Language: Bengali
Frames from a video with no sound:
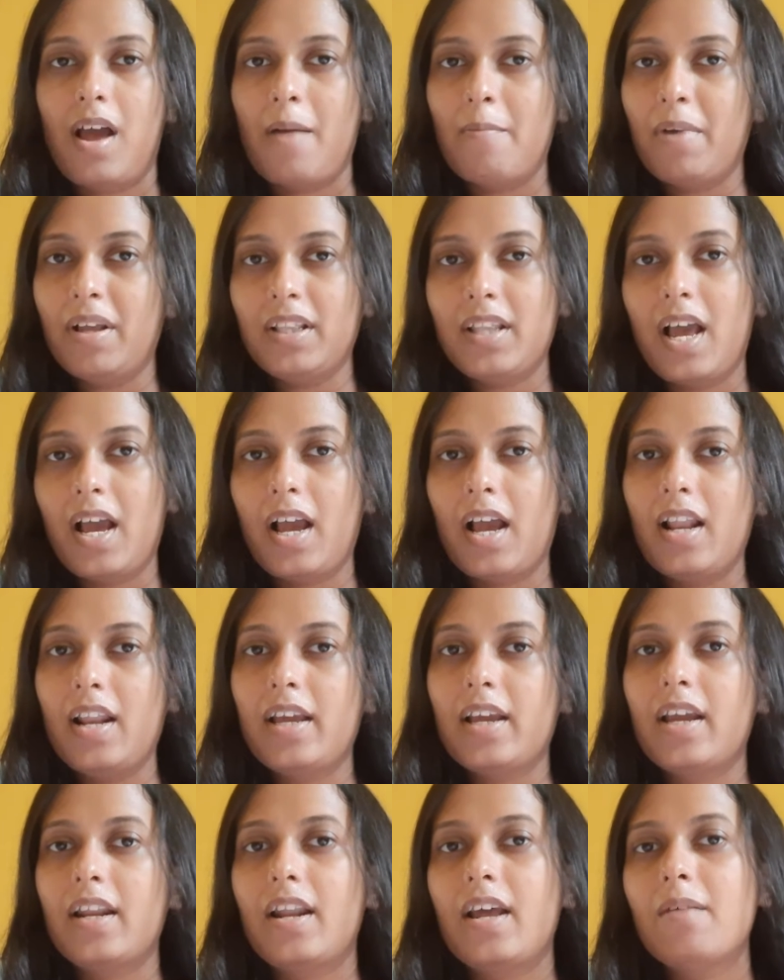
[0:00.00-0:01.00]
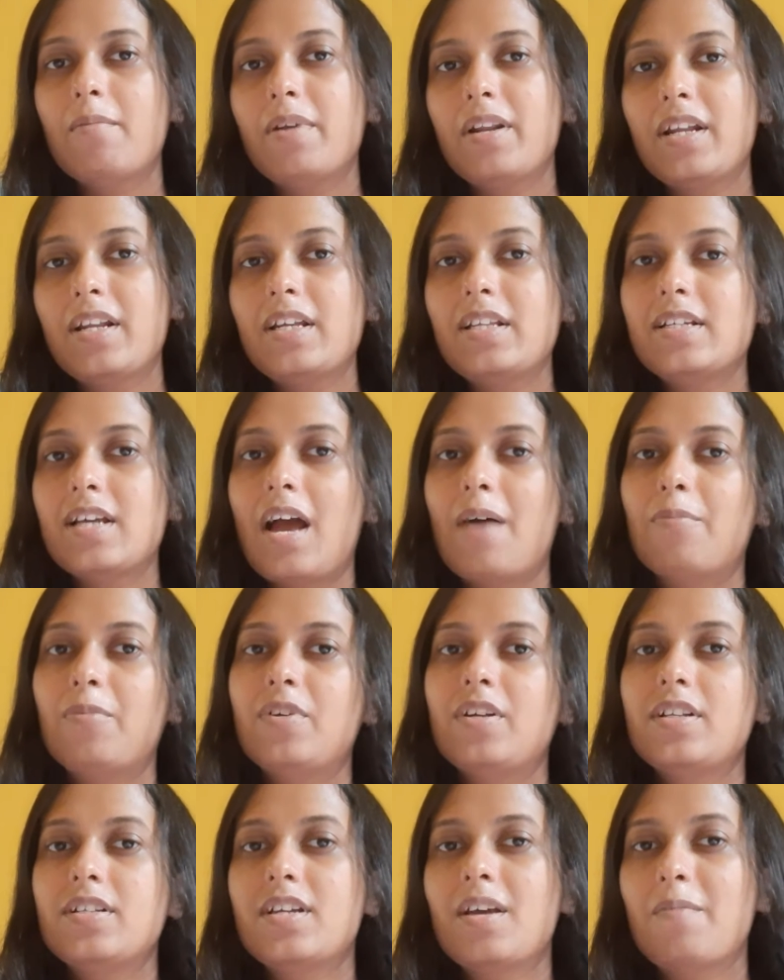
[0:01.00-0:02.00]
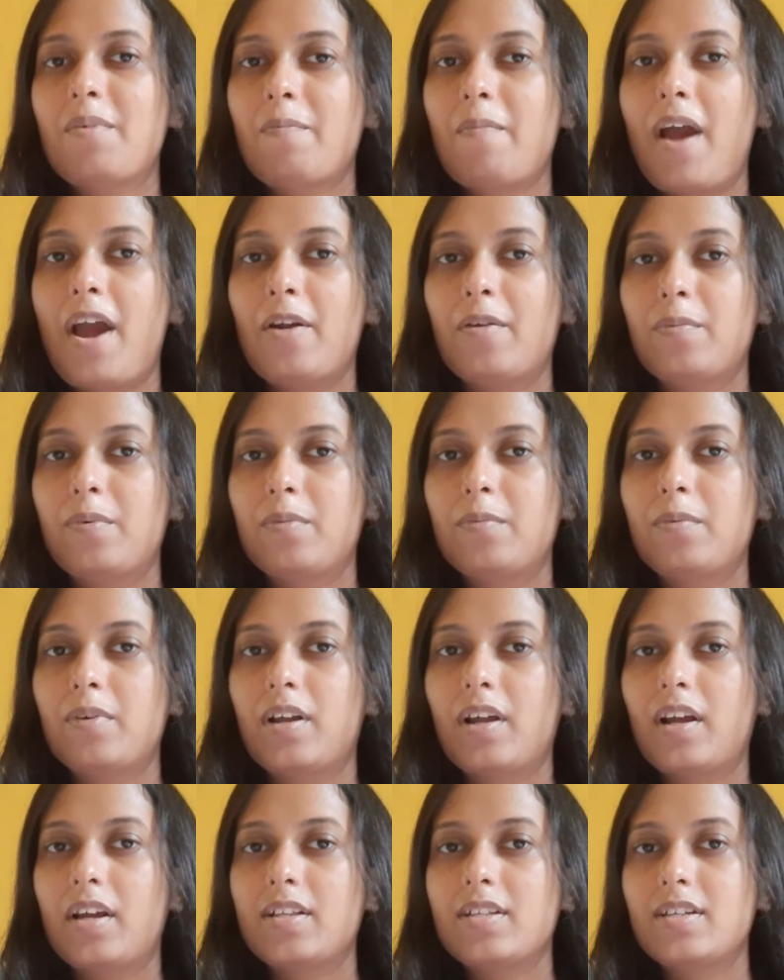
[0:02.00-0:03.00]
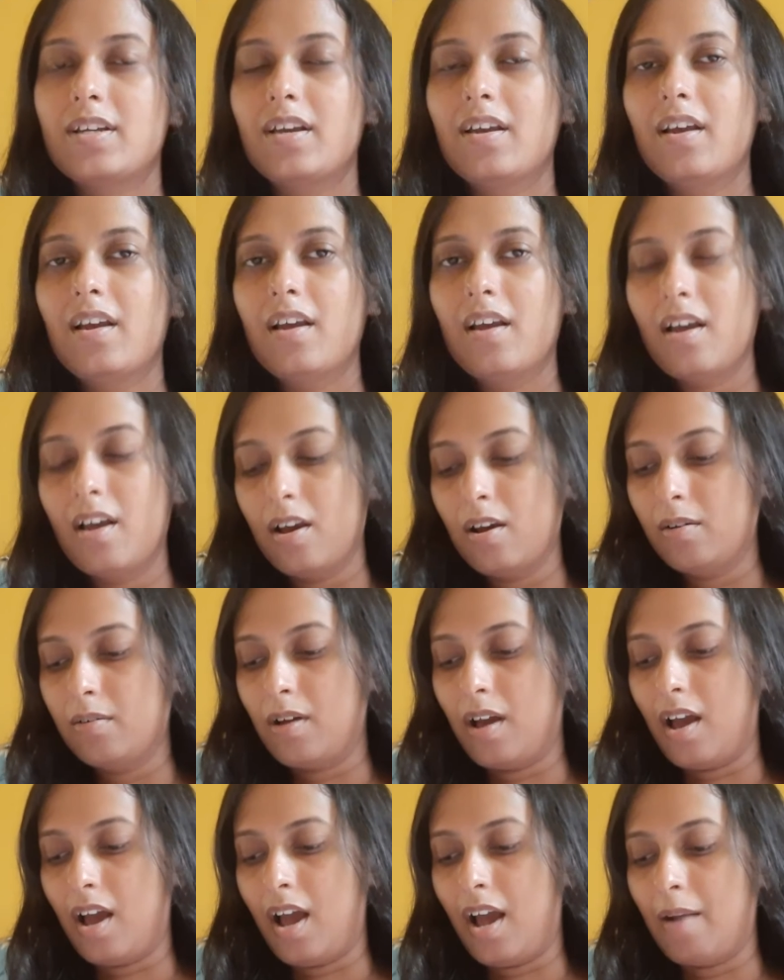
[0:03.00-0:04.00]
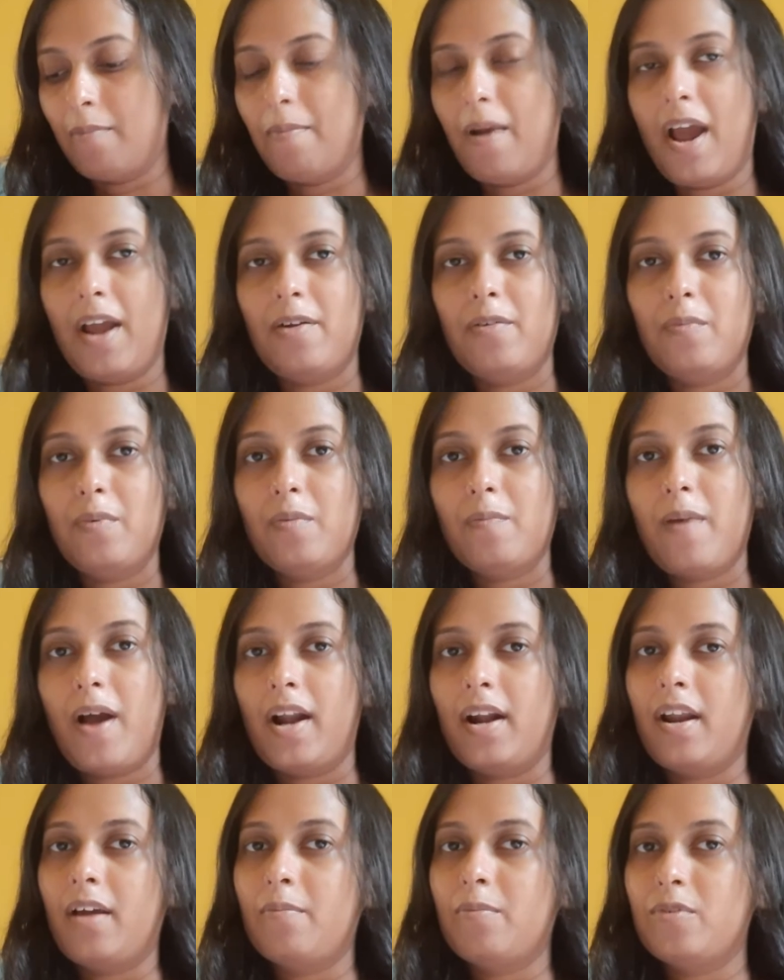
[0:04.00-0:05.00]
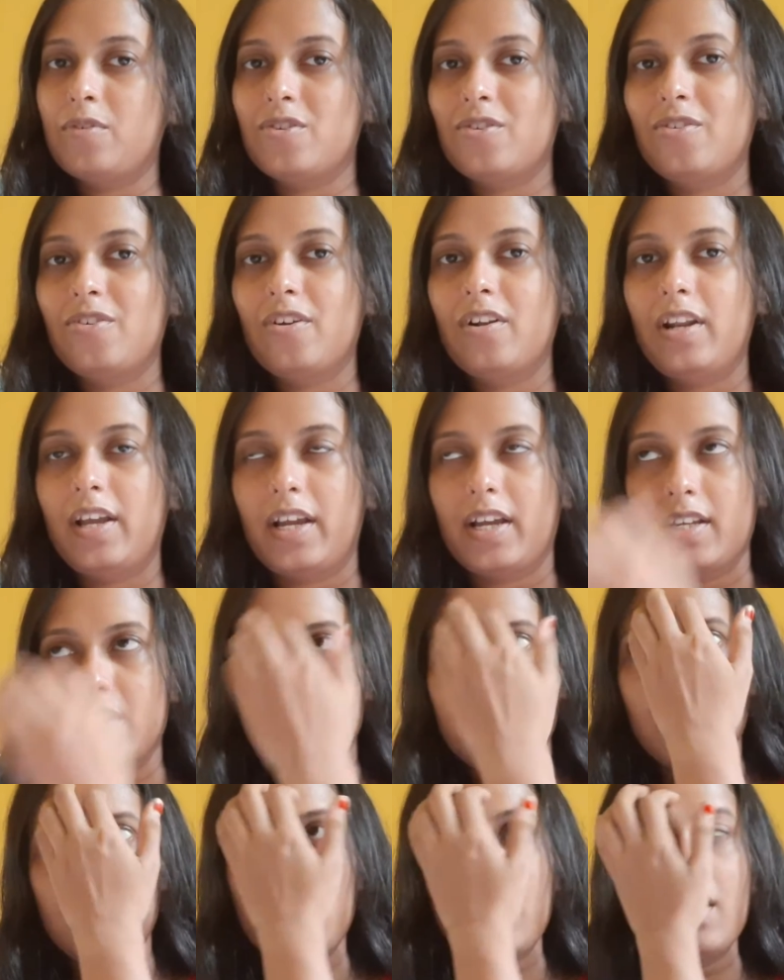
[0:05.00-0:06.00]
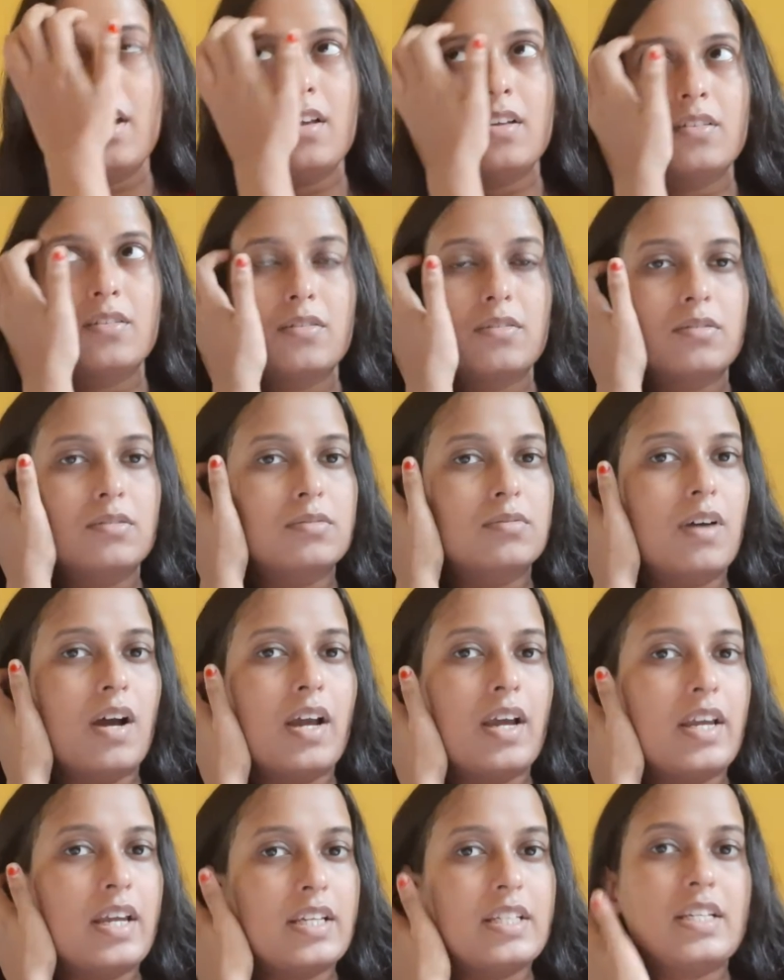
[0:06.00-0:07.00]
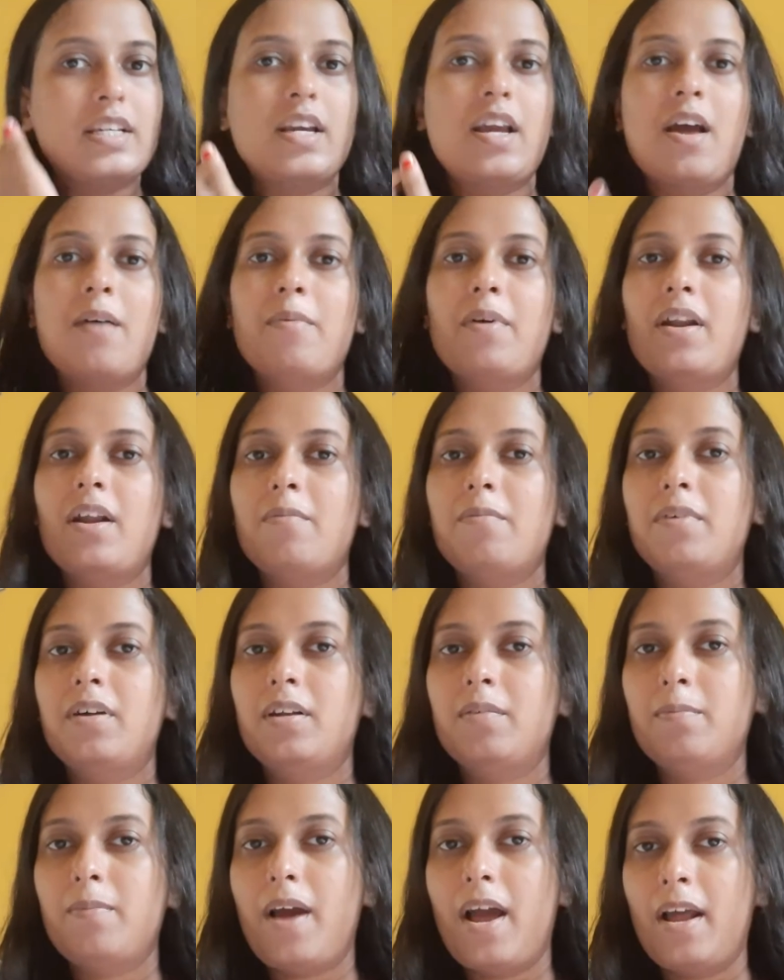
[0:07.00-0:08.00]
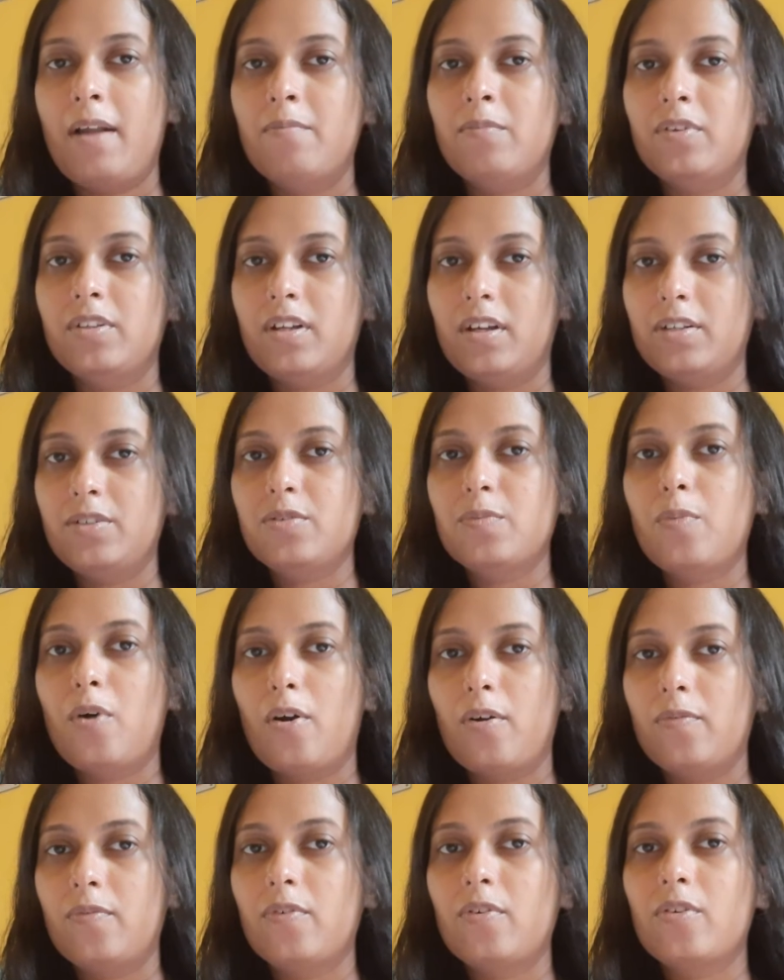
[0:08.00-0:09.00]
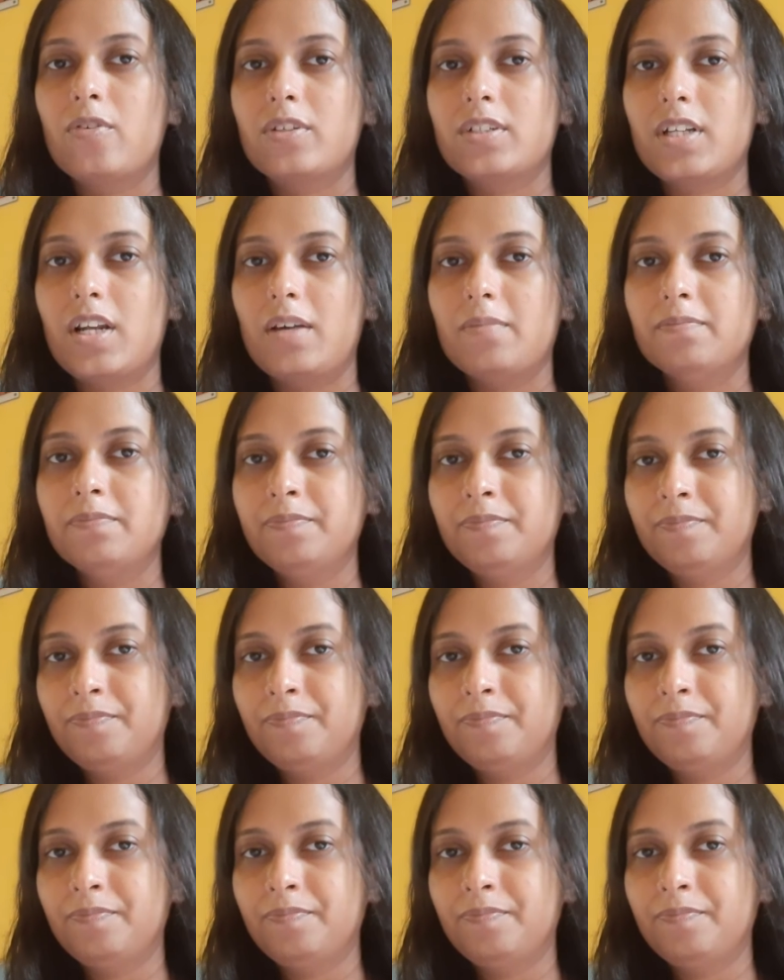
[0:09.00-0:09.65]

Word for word: আমার ধাক্কা লেগে না মানে নিজে আপন ইচ্ছা আমার পায়ের ওপর পড়ে গেছে আর পায়ের ওপর পাটায় প্রচণ্ড লেগেছে তো এসে আবার আবার পায়ের মধ্যে একটু বরফও বসলাম